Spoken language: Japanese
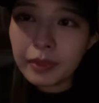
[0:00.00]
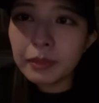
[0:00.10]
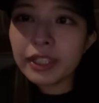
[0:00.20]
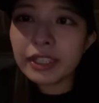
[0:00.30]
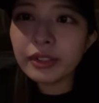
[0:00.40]
で
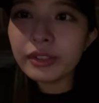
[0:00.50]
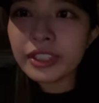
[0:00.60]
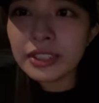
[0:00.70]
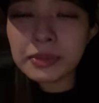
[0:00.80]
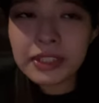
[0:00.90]
も昨日
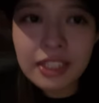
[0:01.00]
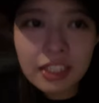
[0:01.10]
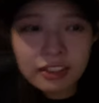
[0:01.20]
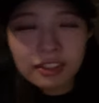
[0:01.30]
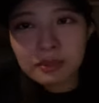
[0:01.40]
私めっちゃ
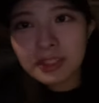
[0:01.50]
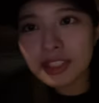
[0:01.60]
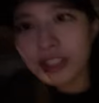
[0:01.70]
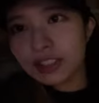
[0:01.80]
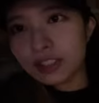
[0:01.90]
早く寝まし
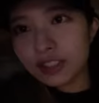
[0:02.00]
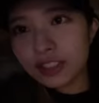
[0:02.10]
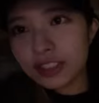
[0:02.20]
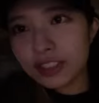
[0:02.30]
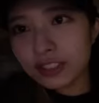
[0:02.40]
た
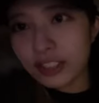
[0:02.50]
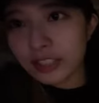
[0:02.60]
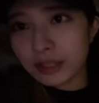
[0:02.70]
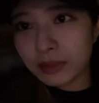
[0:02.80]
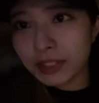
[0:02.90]
12時ぐらい
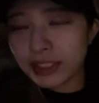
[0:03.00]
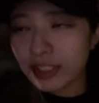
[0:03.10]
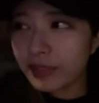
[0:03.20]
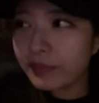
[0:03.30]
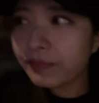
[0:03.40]
に寝ました